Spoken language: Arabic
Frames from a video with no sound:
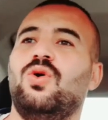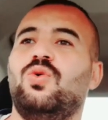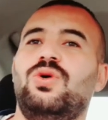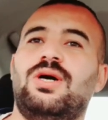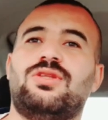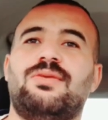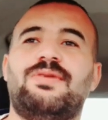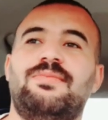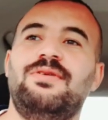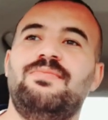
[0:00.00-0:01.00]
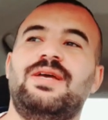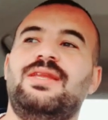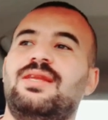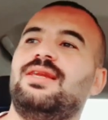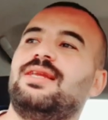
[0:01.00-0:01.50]
ويعتبر من
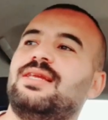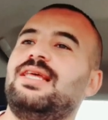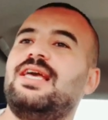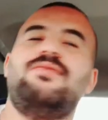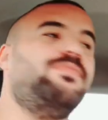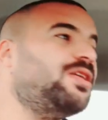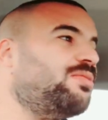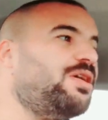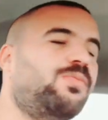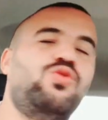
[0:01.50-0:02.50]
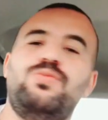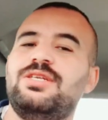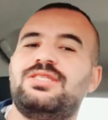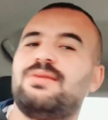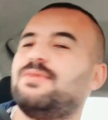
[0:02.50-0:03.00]
بين اللاعبين
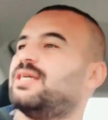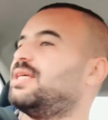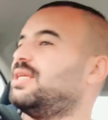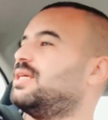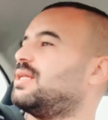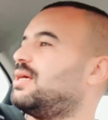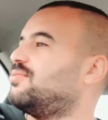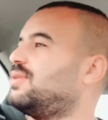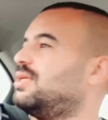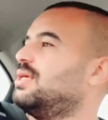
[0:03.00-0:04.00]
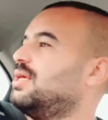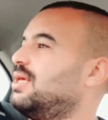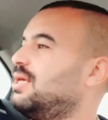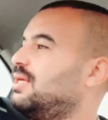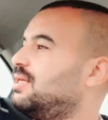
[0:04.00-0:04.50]
المحبوبين جماهيريا خوتي
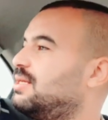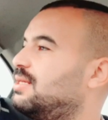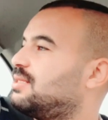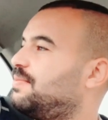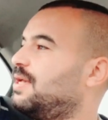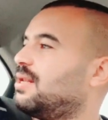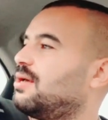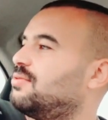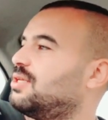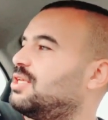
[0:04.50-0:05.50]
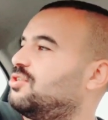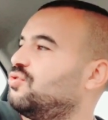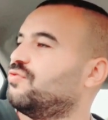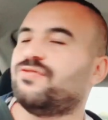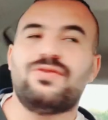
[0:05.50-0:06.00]
آه، سبحان خوتي كي تشوف